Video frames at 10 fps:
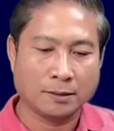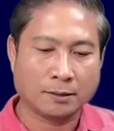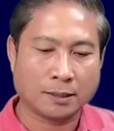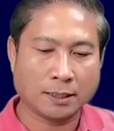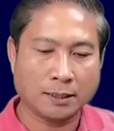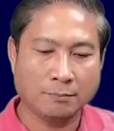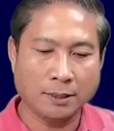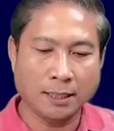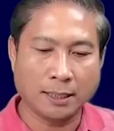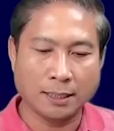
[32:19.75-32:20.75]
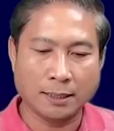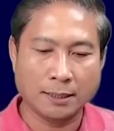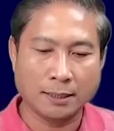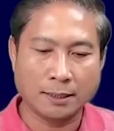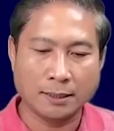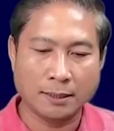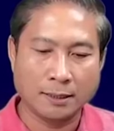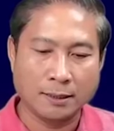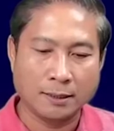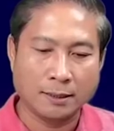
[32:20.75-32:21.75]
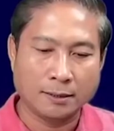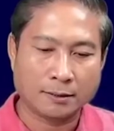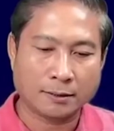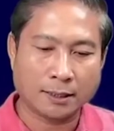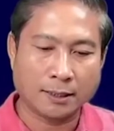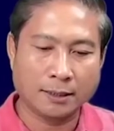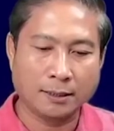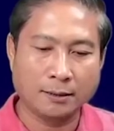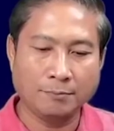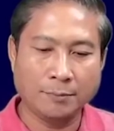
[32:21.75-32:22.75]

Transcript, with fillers: sợi mía sợi